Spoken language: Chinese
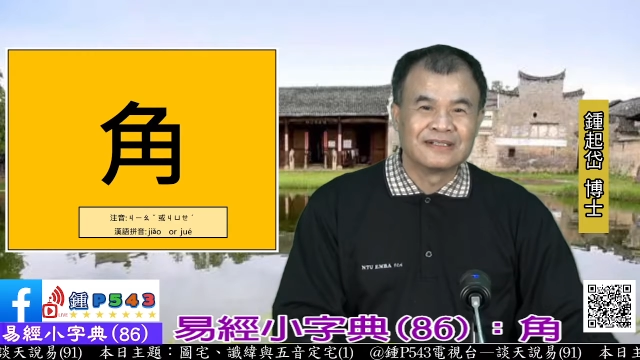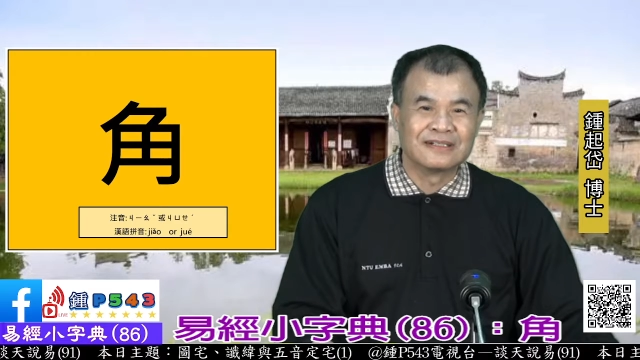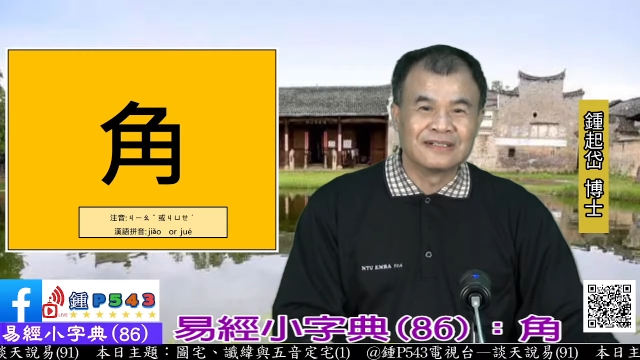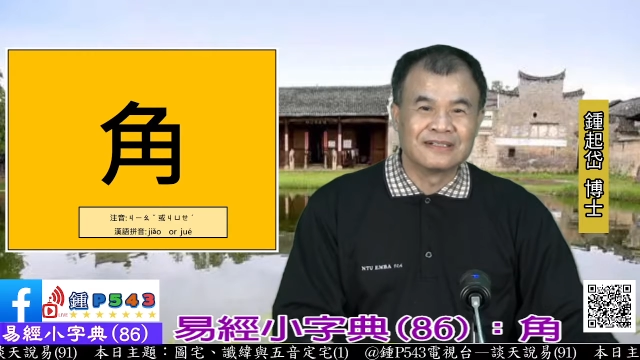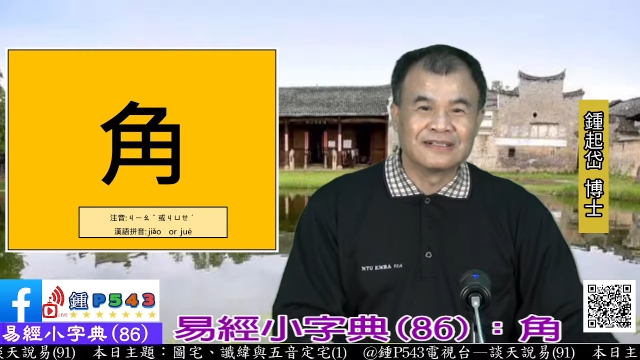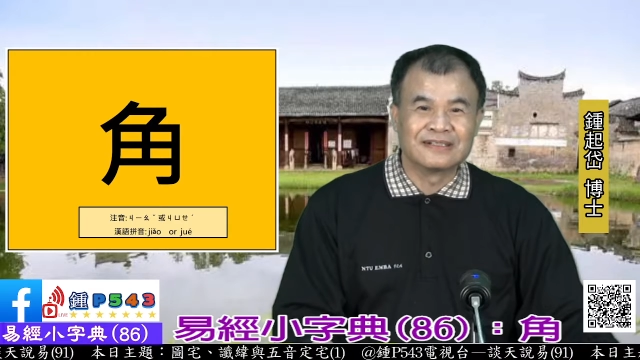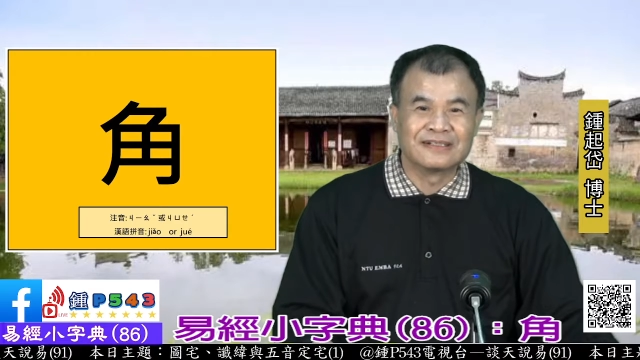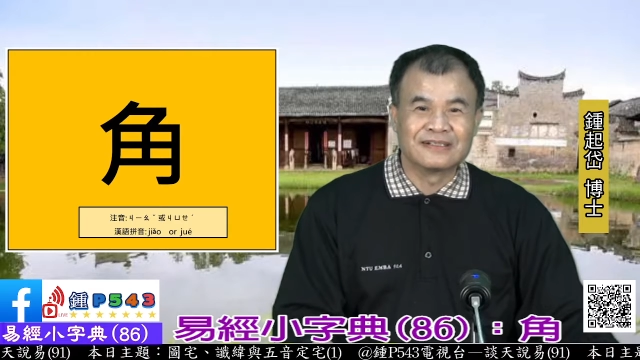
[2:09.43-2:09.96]

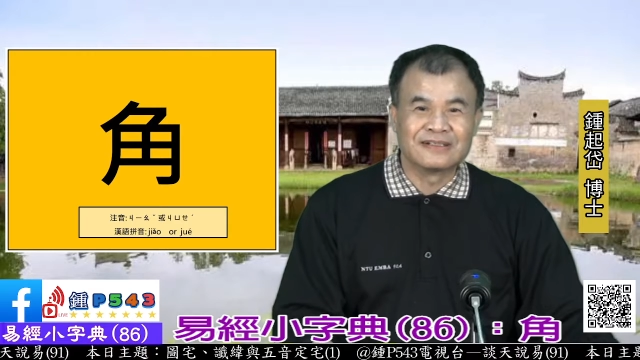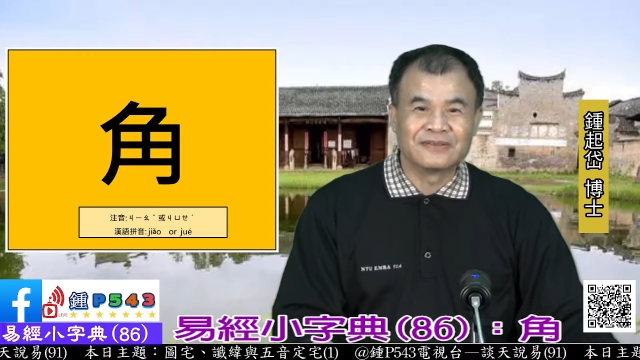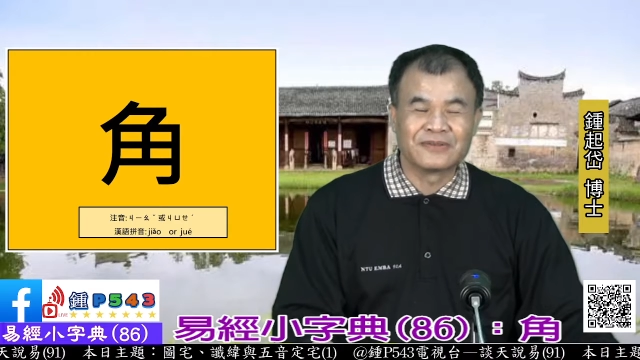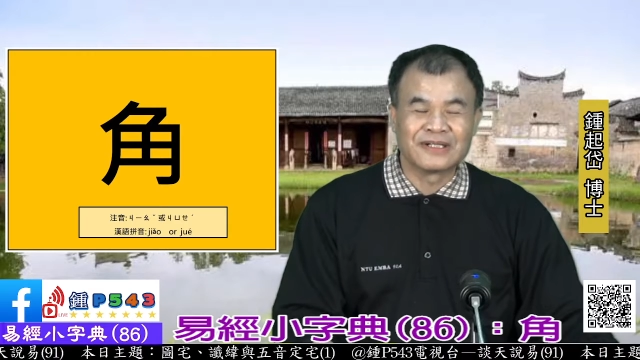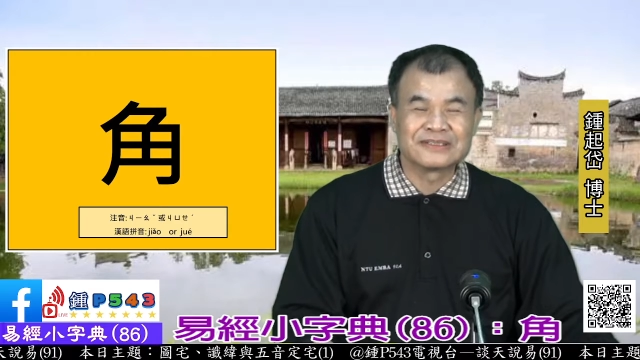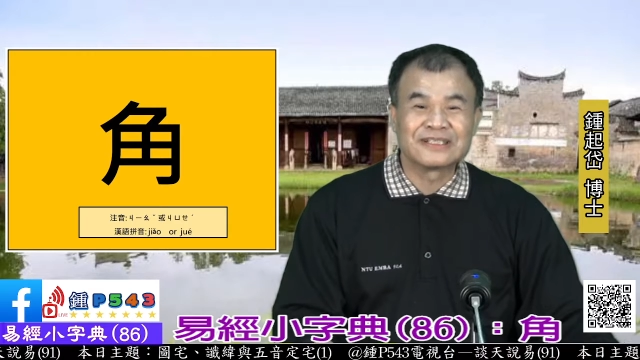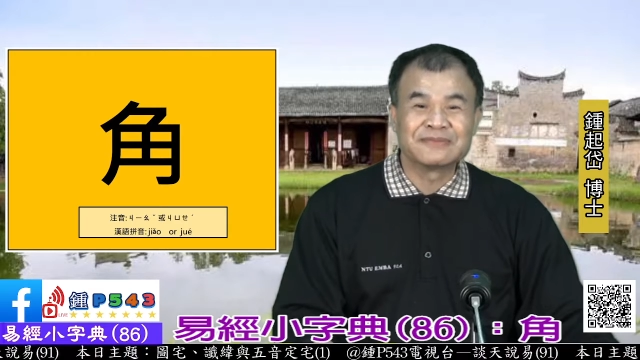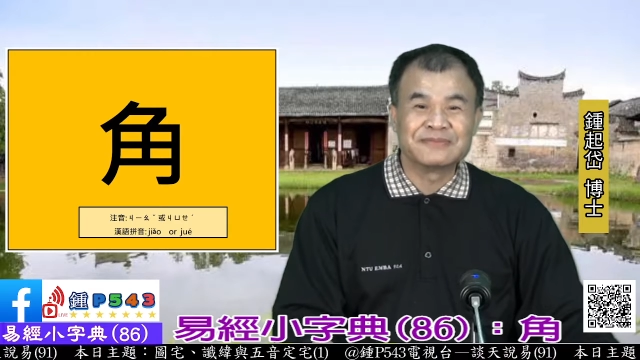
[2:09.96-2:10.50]
呃，
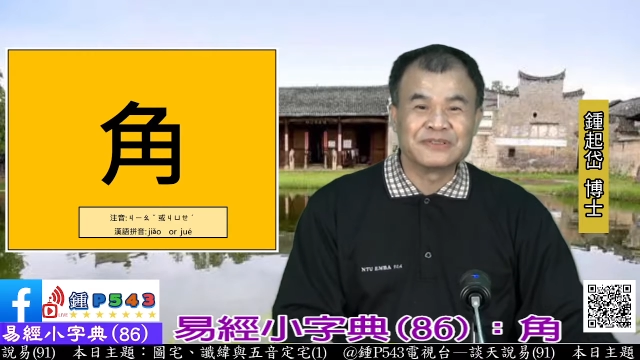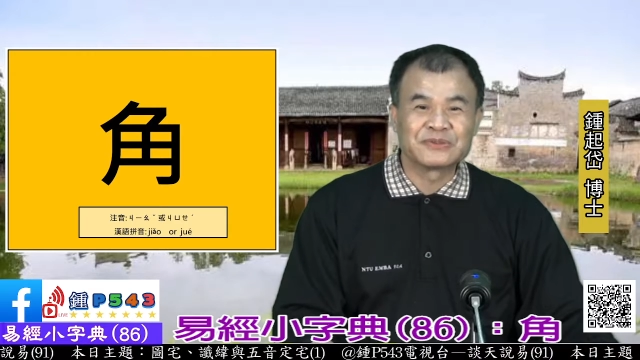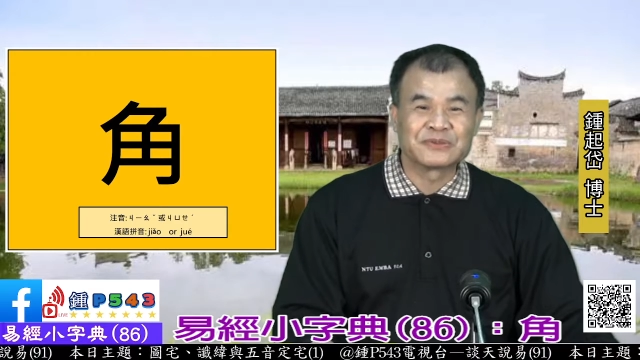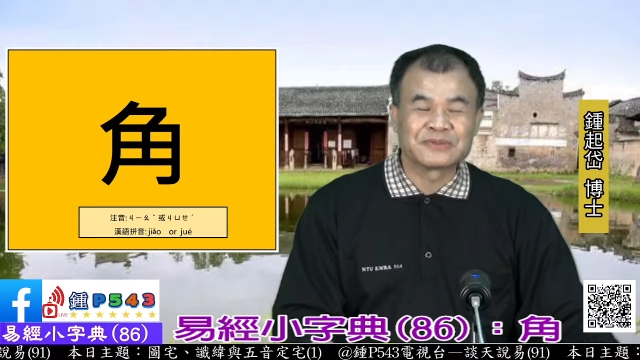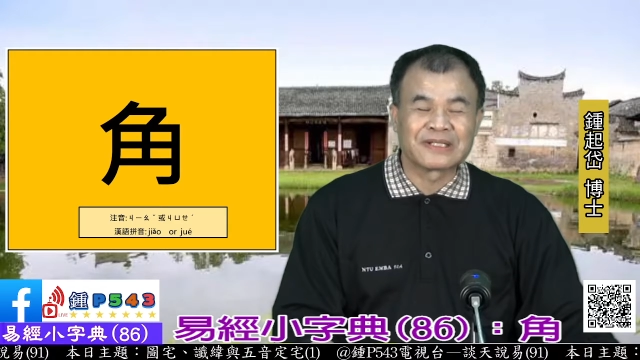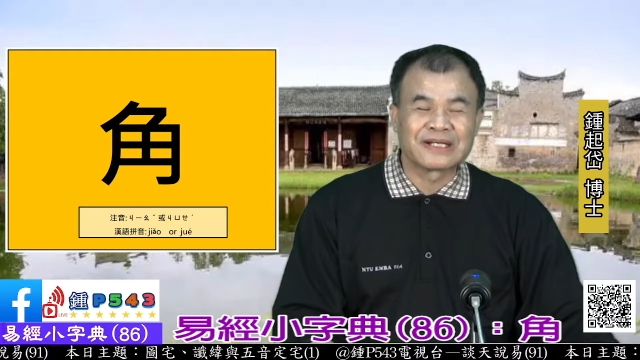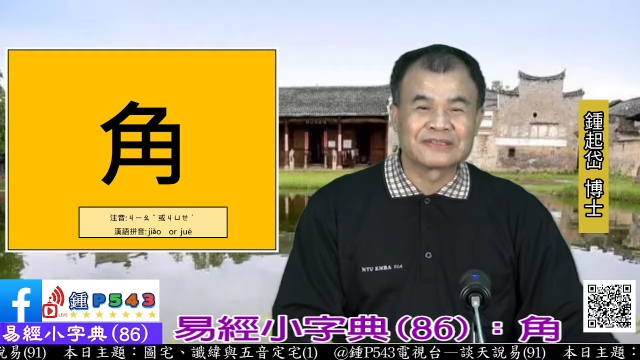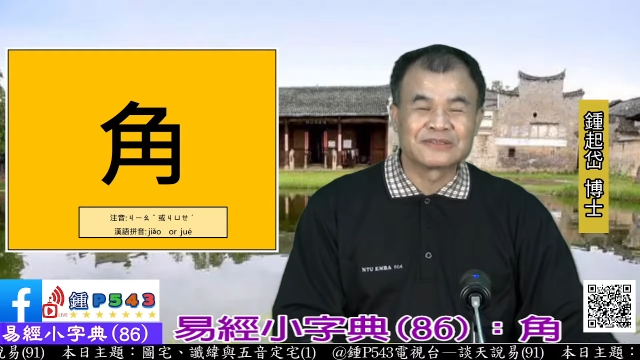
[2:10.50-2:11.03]
华夏民
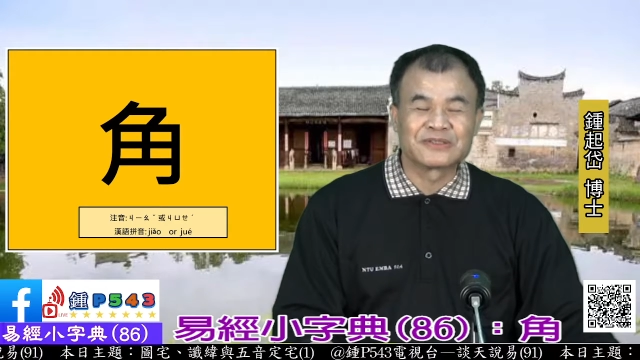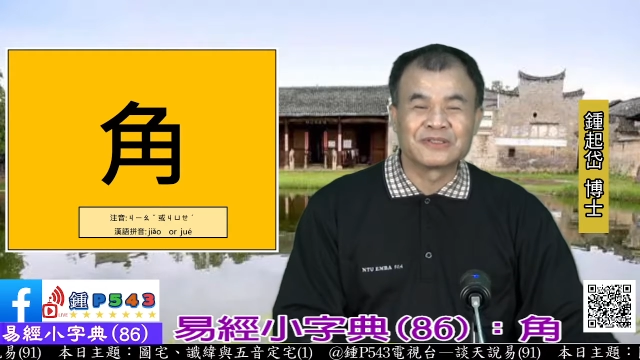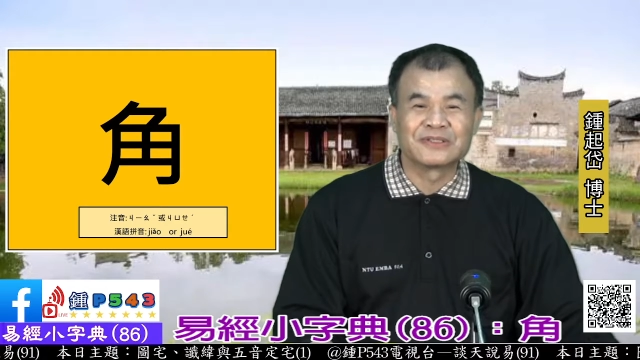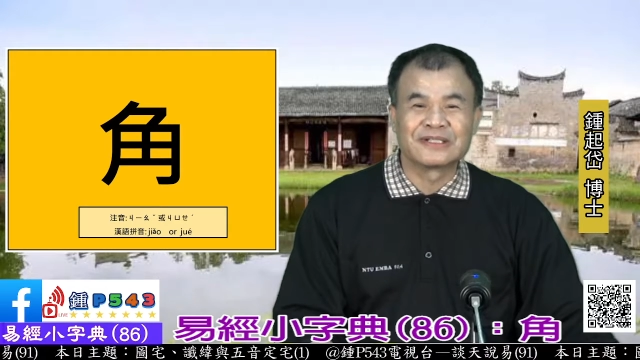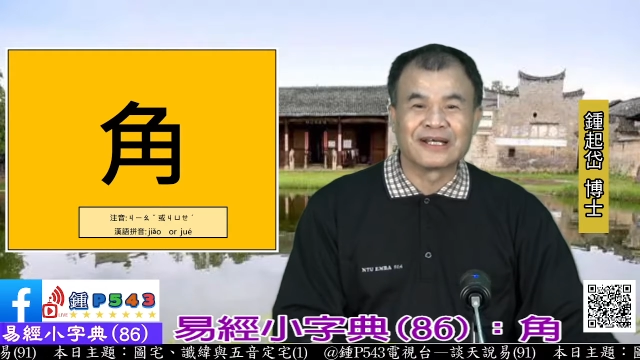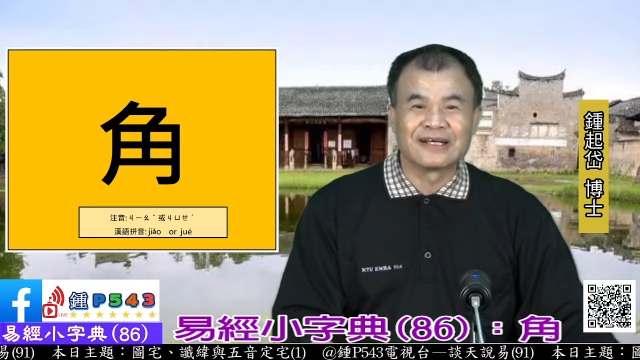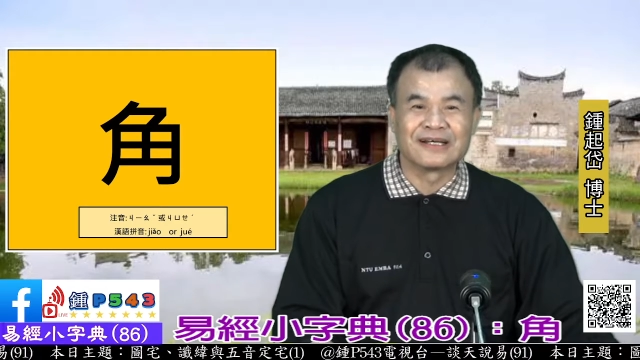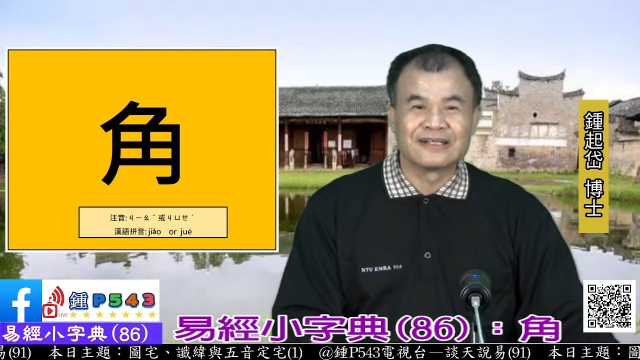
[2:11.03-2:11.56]
族当
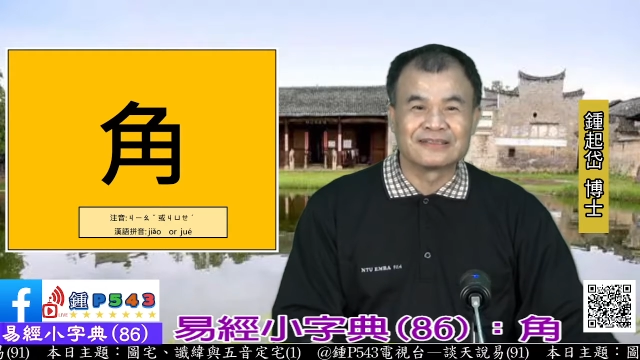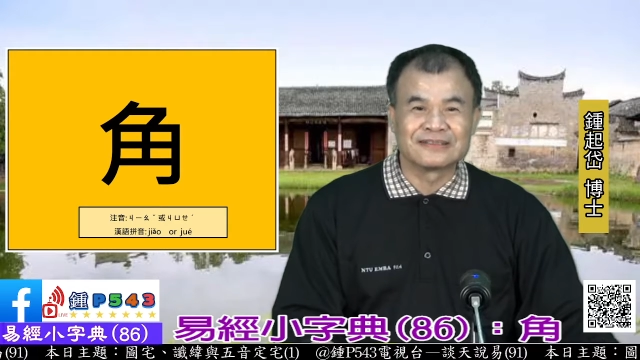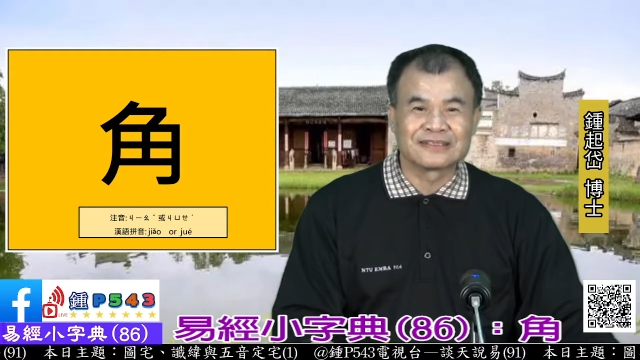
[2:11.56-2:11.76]
中的啊，